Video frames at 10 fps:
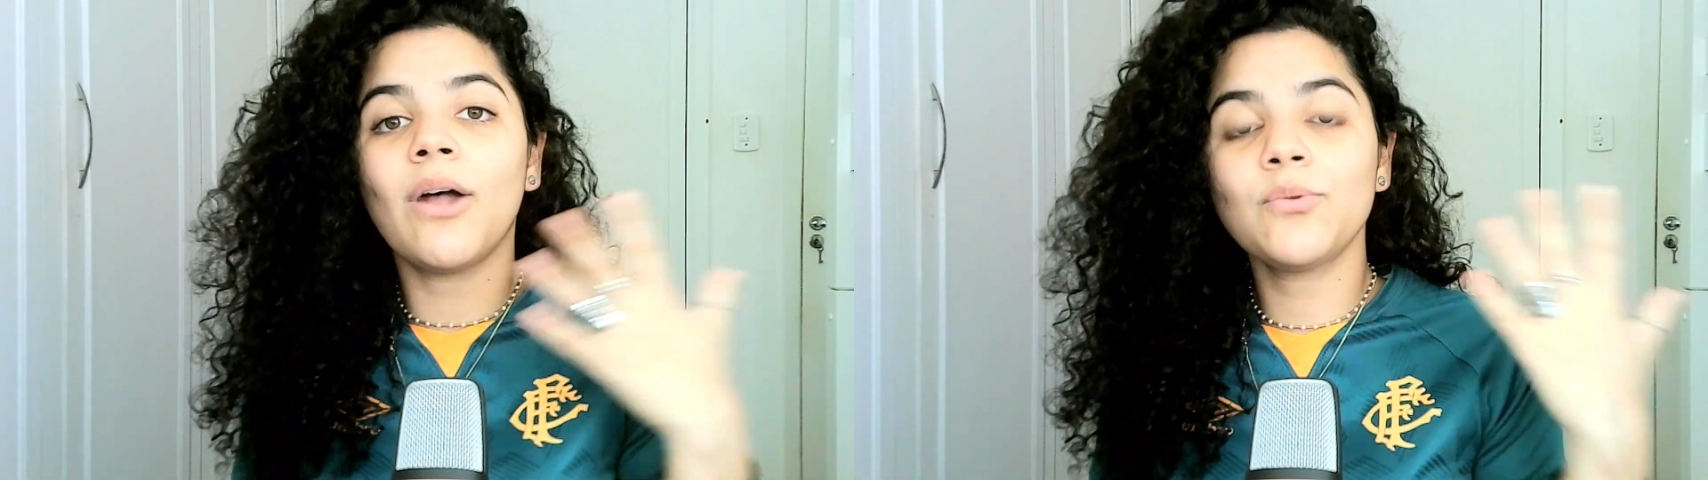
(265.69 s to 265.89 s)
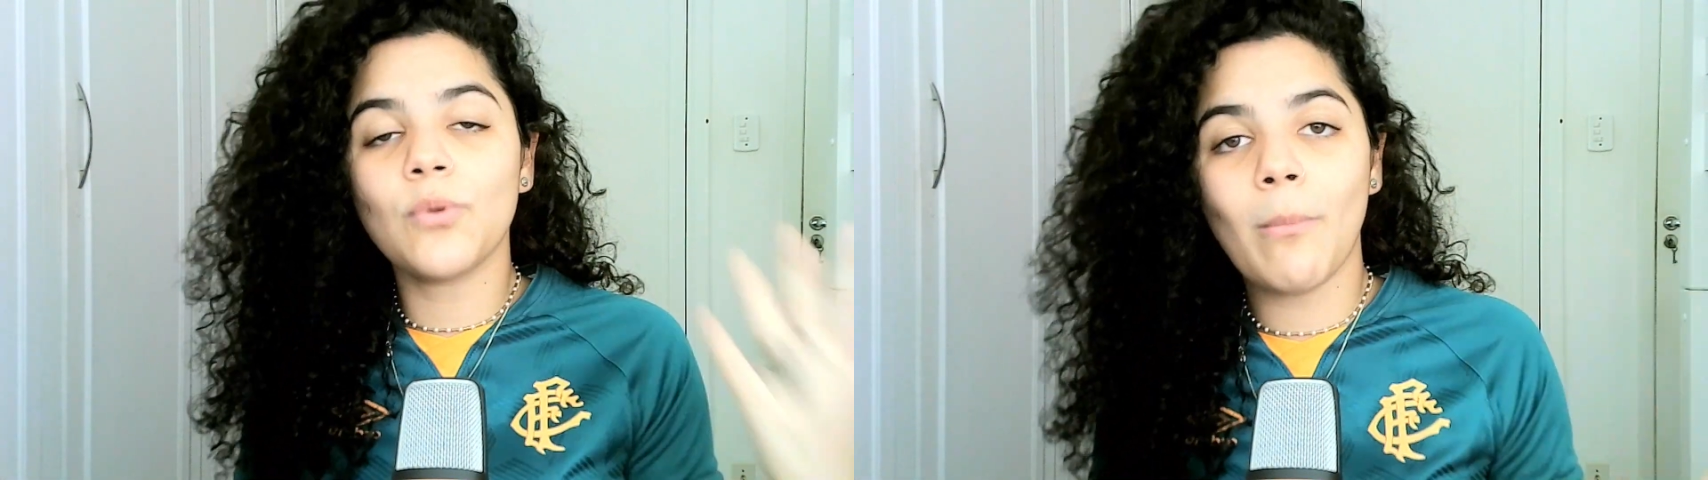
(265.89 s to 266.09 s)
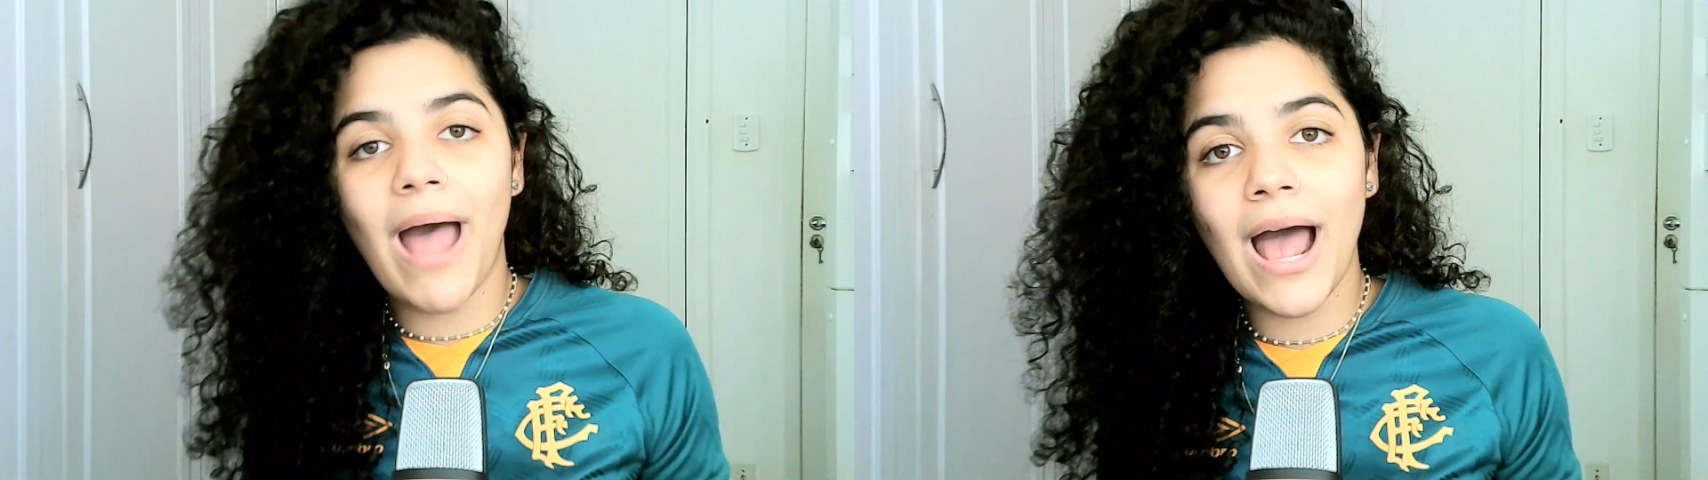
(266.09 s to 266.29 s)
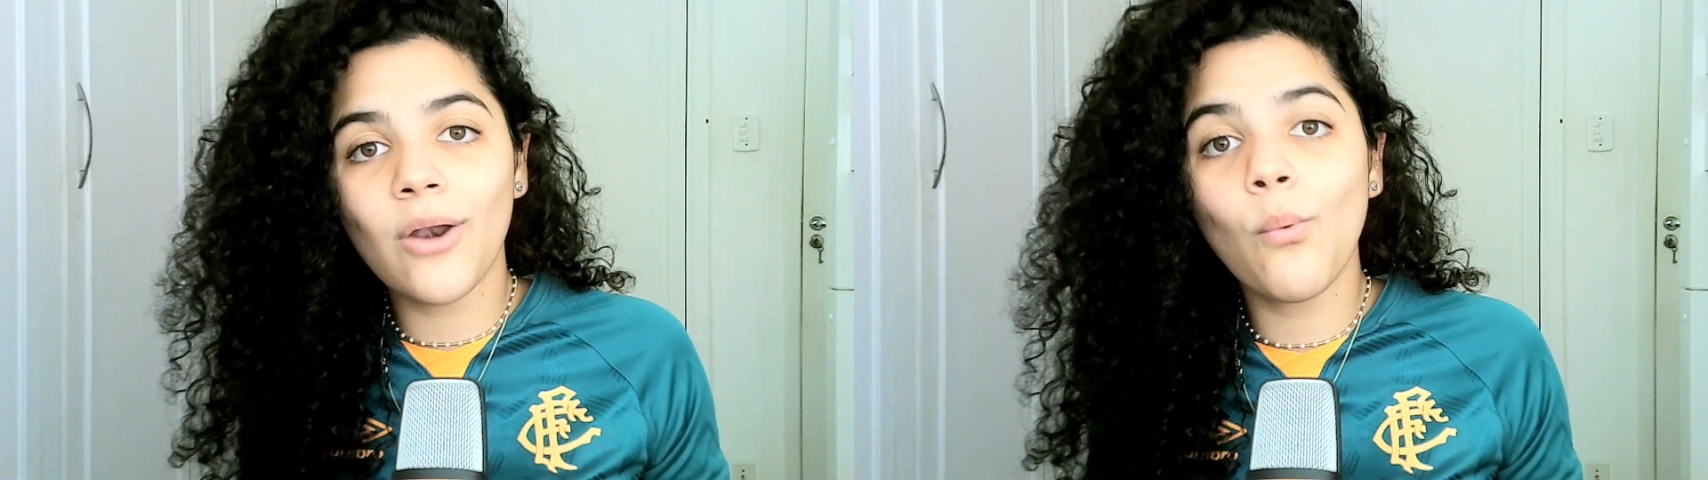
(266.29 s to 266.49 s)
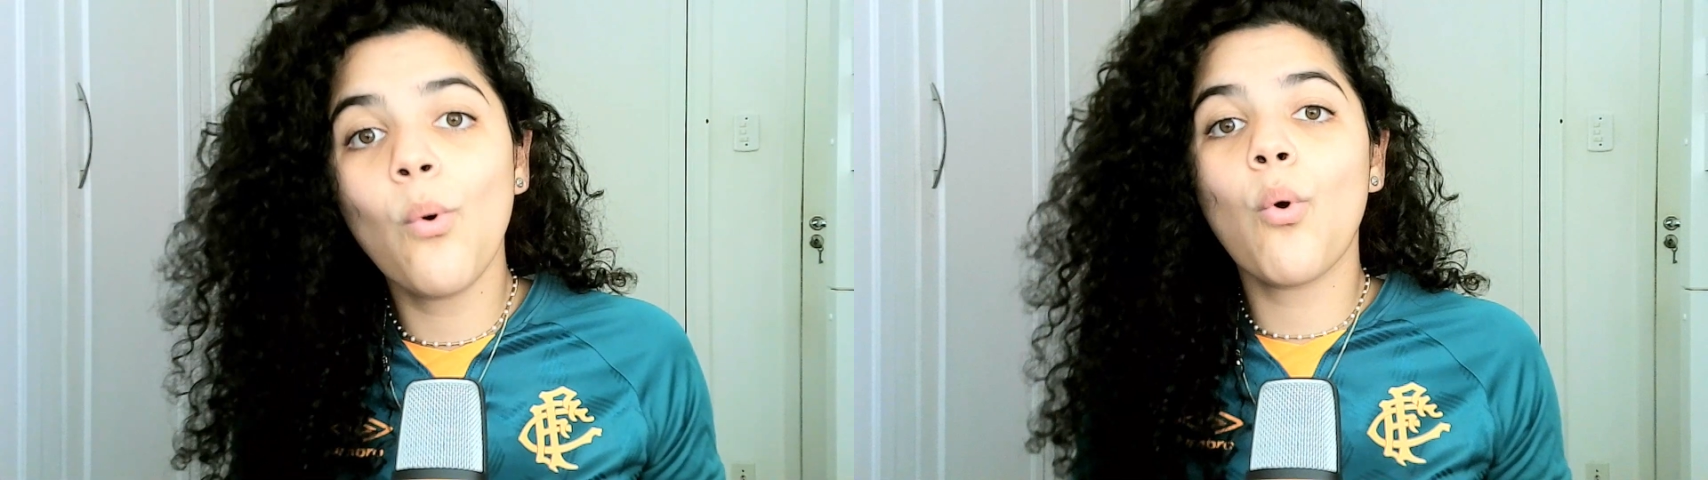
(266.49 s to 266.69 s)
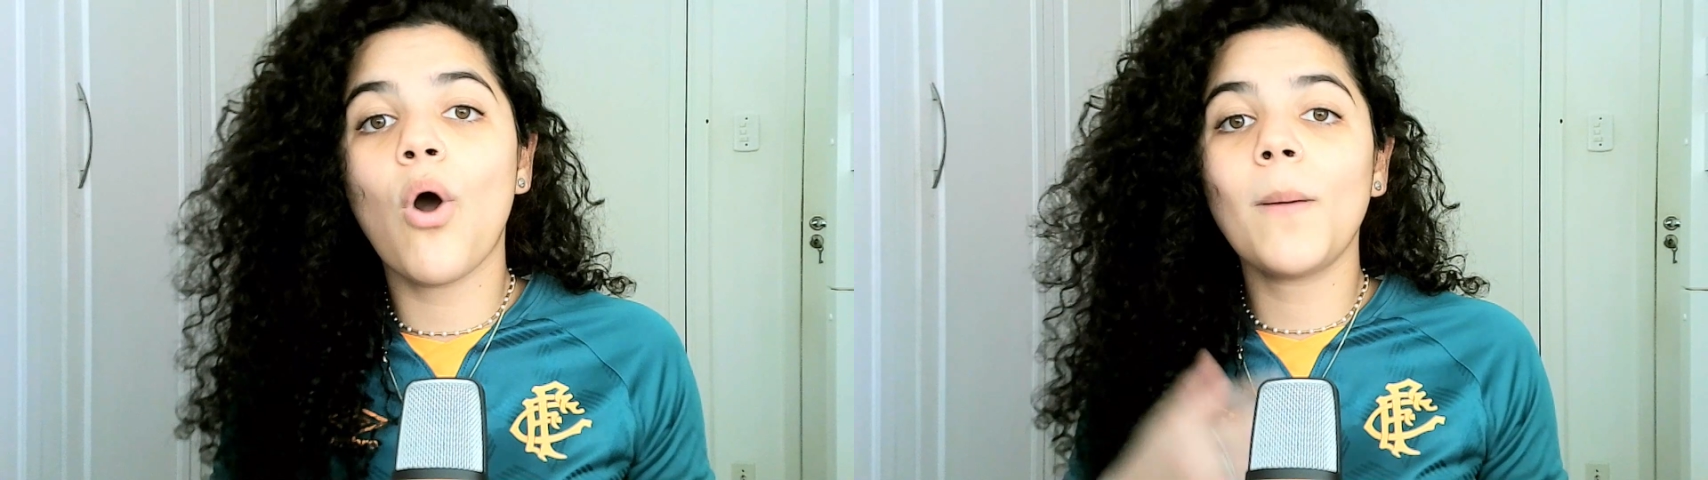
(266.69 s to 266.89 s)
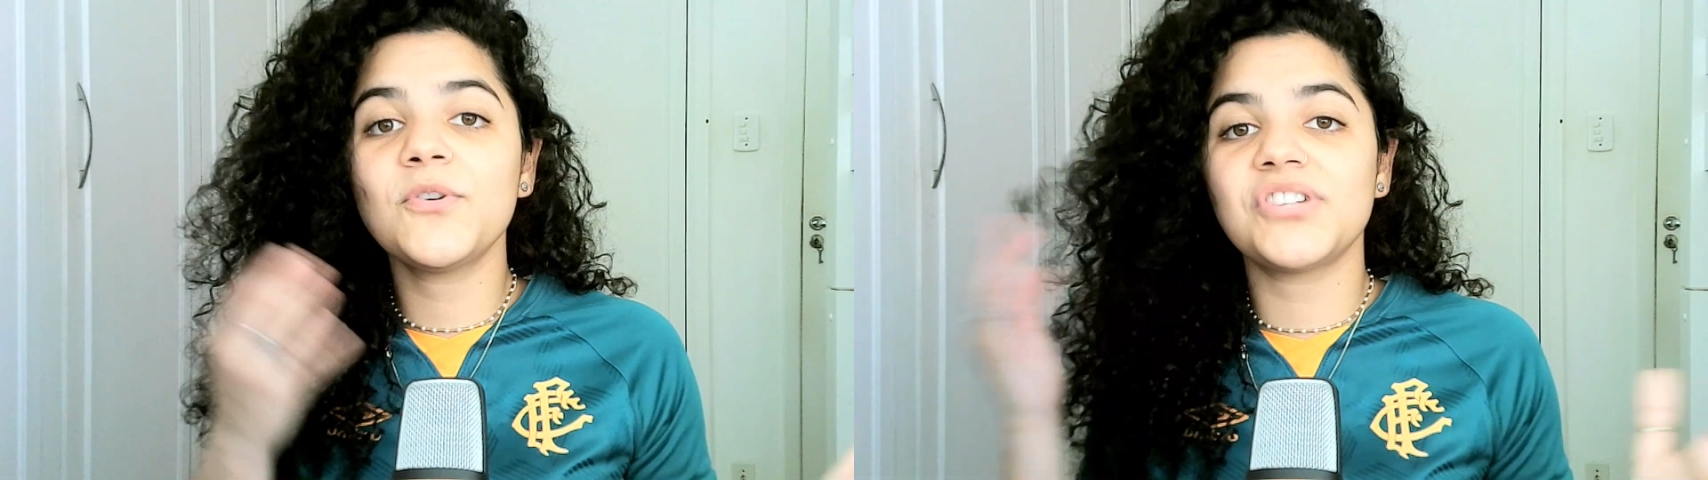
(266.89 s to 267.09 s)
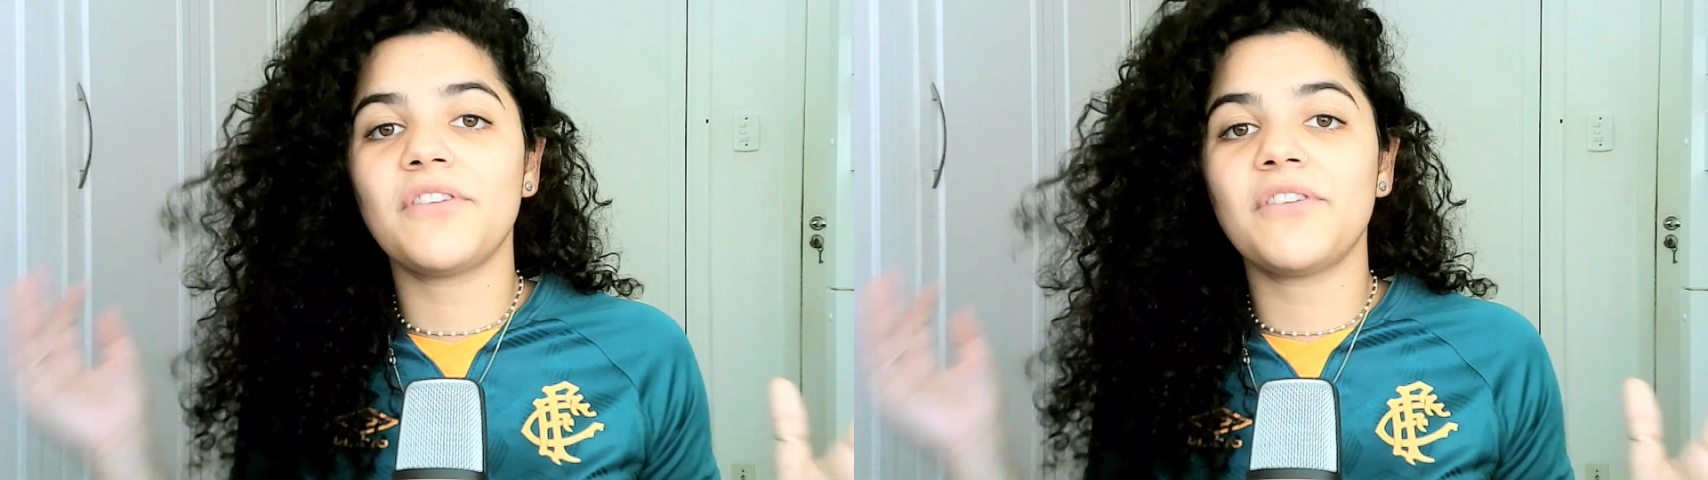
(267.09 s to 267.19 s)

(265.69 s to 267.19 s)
tanto o Marlon como o